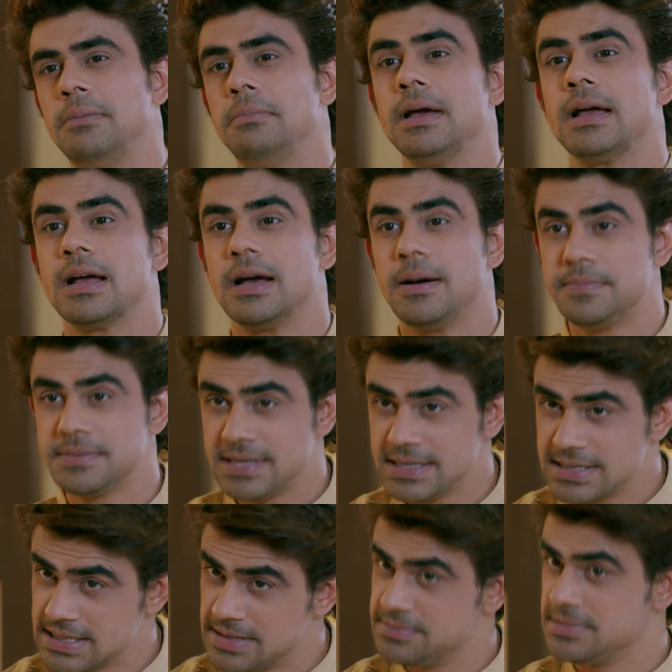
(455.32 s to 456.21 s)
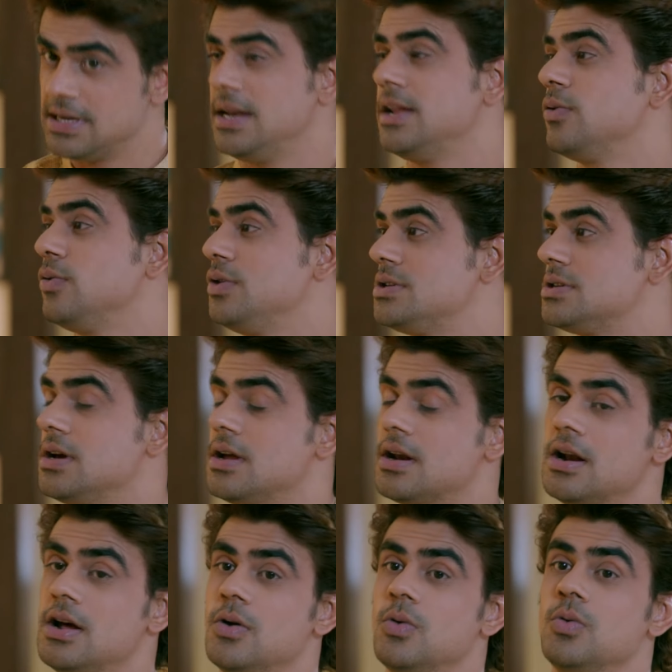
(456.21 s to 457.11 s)
मैं कब से समझाने की कोशिश
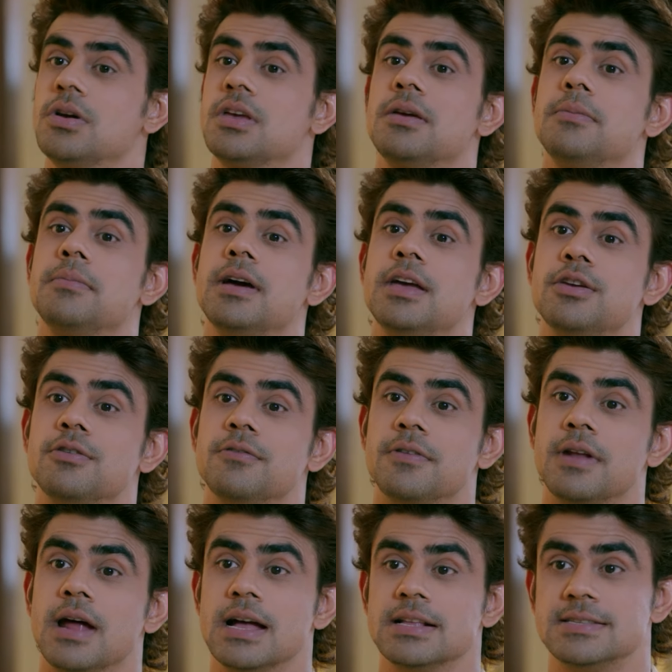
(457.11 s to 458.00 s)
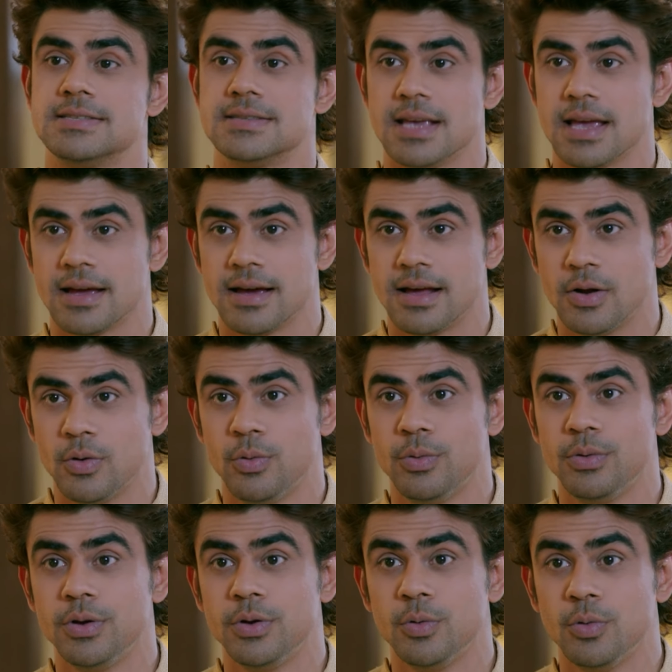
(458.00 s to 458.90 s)
कर रहा हूँ कि मैं युवराज सहगल
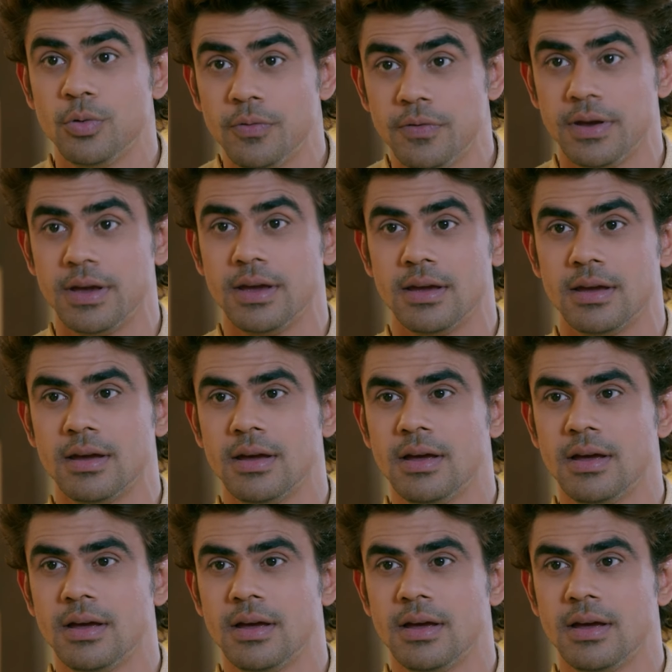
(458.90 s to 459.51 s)
हूँ यूवी